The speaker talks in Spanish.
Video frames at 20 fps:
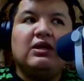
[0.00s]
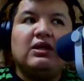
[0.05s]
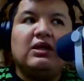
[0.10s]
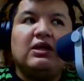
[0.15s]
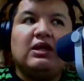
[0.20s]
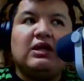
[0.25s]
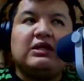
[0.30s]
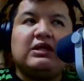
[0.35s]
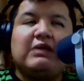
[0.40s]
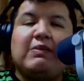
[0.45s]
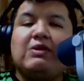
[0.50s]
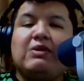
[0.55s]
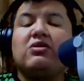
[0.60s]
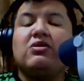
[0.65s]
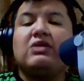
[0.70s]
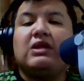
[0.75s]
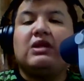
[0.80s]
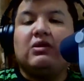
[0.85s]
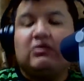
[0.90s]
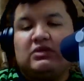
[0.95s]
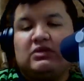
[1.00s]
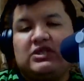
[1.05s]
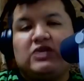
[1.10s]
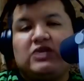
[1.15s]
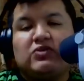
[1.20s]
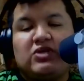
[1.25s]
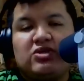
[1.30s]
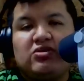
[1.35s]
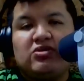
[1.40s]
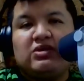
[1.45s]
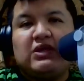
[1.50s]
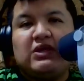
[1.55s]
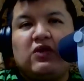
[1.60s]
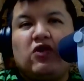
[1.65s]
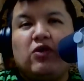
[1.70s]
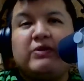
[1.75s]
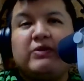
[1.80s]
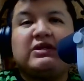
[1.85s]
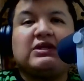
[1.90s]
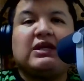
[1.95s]
eh, debido a lo de la situación de
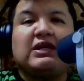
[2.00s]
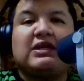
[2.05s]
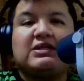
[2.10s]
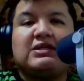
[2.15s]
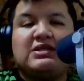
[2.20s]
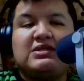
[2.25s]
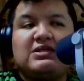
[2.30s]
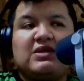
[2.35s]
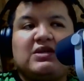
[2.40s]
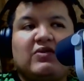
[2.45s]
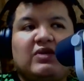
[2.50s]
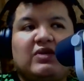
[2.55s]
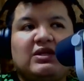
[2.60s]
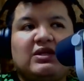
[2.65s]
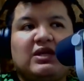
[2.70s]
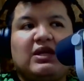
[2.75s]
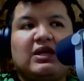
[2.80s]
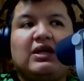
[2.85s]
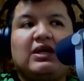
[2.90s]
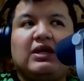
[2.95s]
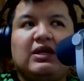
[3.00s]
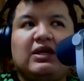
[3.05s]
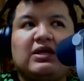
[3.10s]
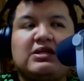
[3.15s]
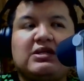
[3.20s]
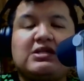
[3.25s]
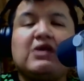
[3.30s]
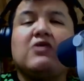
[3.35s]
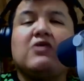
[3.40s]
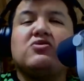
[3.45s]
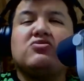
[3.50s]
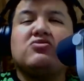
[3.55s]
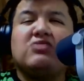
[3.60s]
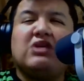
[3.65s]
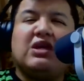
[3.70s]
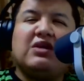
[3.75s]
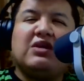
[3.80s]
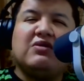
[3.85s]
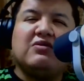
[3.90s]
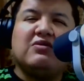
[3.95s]
COVID que existe ahorita en Estados
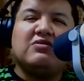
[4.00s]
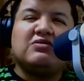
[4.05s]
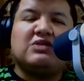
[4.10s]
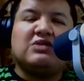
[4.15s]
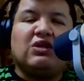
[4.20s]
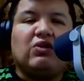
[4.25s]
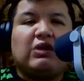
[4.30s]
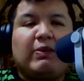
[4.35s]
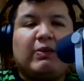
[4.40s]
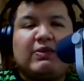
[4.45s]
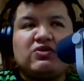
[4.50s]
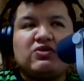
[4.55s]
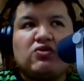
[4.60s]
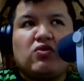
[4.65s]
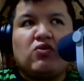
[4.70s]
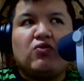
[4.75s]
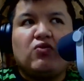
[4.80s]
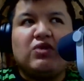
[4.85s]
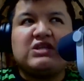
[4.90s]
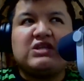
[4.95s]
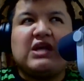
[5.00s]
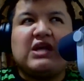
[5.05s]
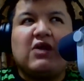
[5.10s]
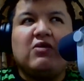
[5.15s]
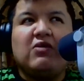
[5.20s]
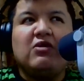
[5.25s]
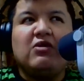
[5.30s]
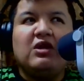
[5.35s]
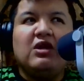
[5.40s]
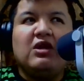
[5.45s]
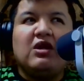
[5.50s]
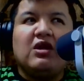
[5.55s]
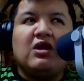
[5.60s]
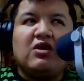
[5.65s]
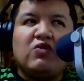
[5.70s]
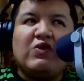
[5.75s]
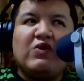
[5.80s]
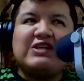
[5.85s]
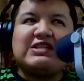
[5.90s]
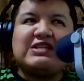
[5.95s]
Unidos y lo que pasó con Curazao,
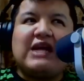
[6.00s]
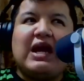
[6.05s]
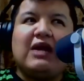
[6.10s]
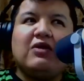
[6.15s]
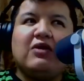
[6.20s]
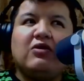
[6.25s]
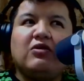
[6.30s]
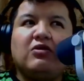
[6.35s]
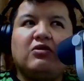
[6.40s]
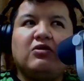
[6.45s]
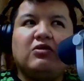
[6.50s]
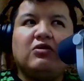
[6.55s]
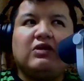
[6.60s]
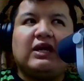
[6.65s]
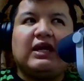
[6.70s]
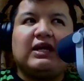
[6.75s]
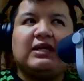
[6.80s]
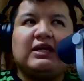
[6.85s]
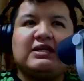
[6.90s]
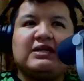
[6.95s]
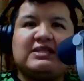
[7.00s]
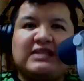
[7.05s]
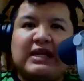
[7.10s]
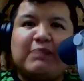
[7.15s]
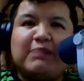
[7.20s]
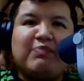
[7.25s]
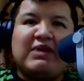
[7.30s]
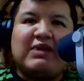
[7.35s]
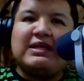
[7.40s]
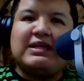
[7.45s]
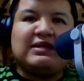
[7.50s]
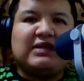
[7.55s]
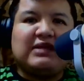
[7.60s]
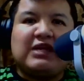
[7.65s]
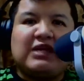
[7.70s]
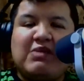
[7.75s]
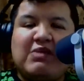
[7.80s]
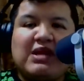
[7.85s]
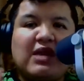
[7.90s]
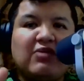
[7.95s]
no es algo que esté
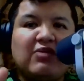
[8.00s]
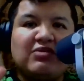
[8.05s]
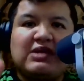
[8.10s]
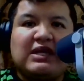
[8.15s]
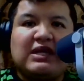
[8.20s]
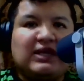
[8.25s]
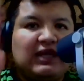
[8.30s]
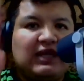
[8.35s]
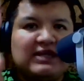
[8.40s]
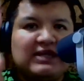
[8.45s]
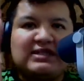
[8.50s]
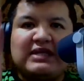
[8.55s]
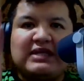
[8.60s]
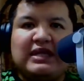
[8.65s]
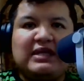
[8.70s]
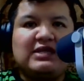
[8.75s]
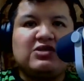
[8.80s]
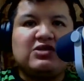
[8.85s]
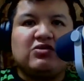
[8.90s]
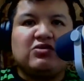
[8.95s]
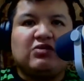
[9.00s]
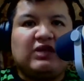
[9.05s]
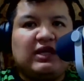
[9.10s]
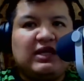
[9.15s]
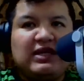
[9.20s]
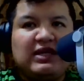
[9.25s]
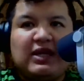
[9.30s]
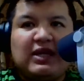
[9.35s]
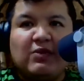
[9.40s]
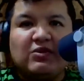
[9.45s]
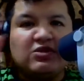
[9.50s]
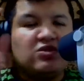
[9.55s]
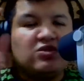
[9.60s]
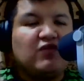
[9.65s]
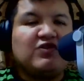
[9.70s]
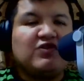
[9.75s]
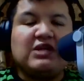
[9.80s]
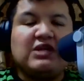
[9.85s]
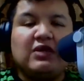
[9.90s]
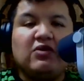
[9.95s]
predeterminado ya, que ya está listo, que ya dijimos es
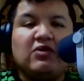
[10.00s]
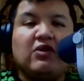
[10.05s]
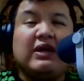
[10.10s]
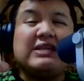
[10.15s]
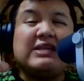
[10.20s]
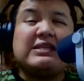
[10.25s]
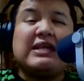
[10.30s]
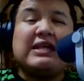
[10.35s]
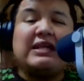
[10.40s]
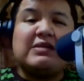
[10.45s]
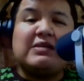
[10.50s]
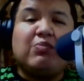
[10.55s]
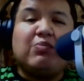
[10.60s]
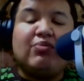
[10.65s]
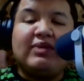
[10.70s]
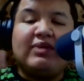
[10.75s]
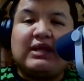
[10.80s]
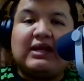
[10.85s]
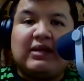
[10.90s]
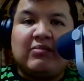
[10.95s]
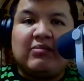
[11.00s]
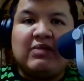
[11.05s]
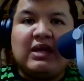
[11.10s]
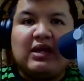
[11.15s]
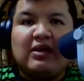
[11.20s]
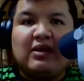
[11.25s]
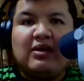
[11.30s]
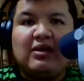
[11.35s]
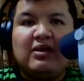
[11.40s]
oficial. No, esta lista puede cambiar